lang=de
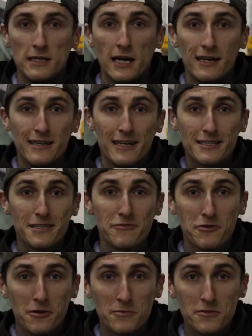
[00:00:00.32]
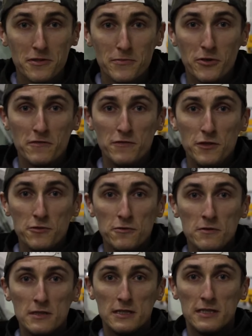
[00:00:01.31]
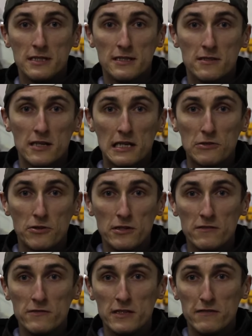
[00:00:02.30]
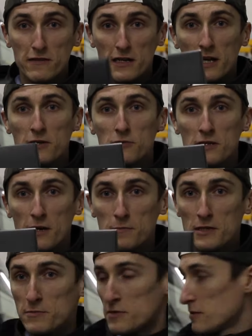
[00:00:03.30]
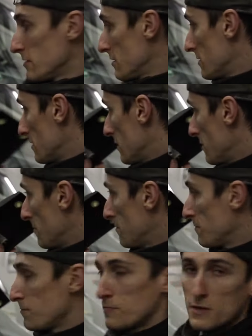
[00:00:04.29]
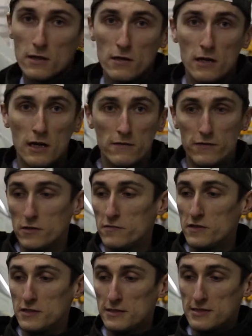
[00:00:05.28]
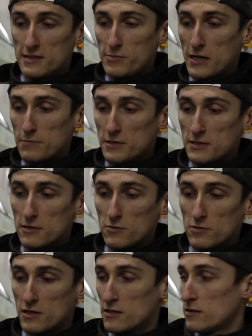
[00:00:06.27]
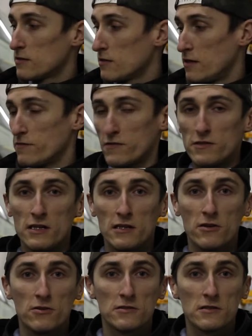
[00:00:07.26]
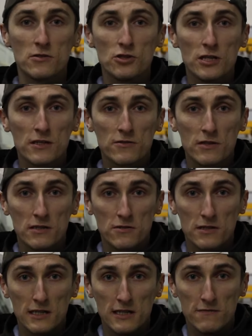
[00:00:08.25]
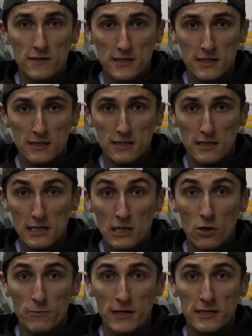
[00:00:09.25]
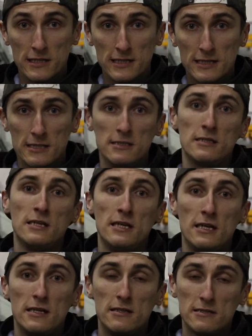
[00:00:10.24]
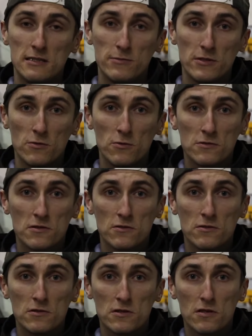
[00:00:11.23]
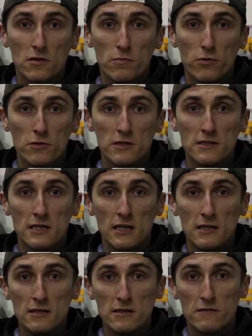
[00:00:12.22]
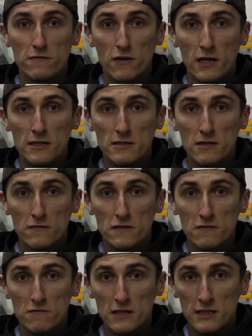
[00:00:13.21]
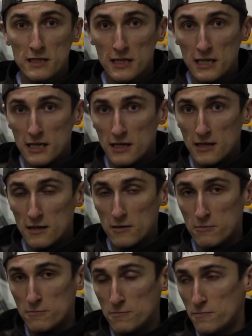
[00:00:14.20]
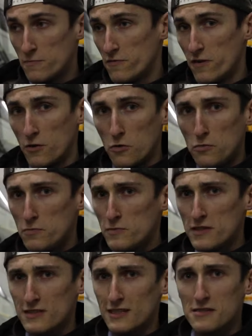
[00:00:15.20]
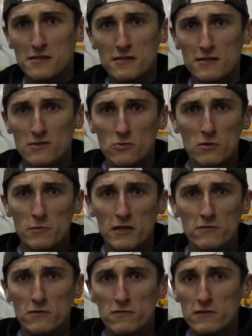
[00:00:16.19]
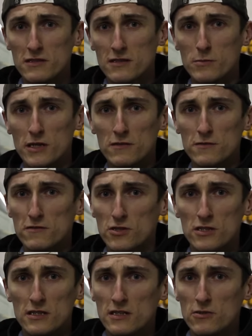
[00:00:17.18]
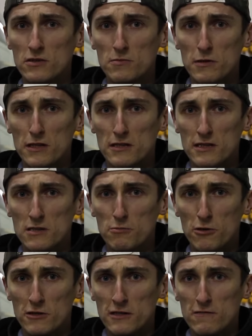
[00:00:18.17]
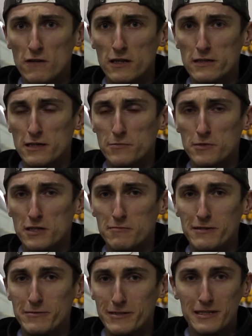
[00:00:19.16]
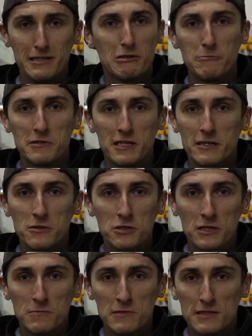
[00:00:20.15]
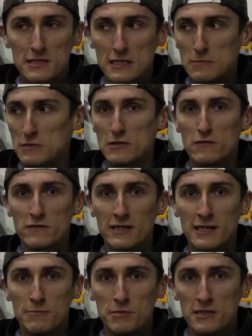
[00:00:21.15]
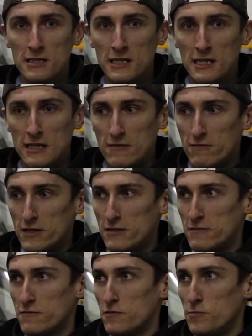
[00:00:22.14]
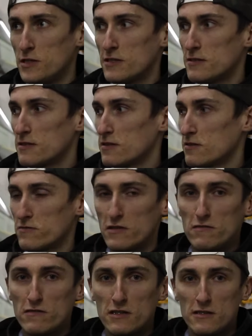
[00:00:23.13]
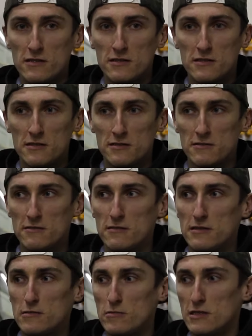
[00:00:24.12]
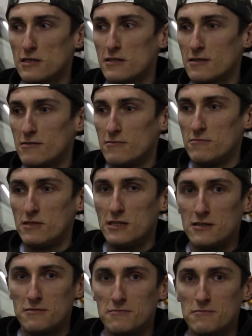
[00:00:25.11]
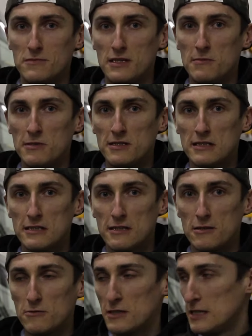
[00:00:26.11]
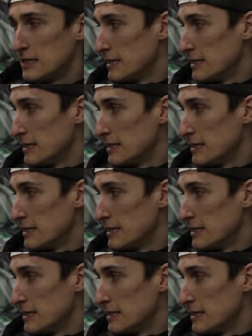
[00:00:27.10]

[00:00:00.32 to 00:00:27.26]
Ja, herzlich willkommen zu dem neuen Video. Ich zeige euch heute, wie ihr die Verkleidung hier abnehmt. Ähm, vernünftig diese Nippel abdichtet und dann einfach wieder in die Karosserie steckt, sodass euch da kein Wasser in den Innenraum eindringen kann. Ist nämlich ein großes Rostpotenzial äh, vorhanden auf jeden Fall. Ähm, warum das Ganze so gemacht wird, wie es gemacht wird, verstehe ich auch nicht bei den Transportern. Vielleicht kann mir das mal jemand in die Kommentare schreiben, dass ich da ein bisschen aufgeklärt bin, weil für mich ist das auf jeden Fall äh, ziemlich ja, dämlich, keine Ahnung.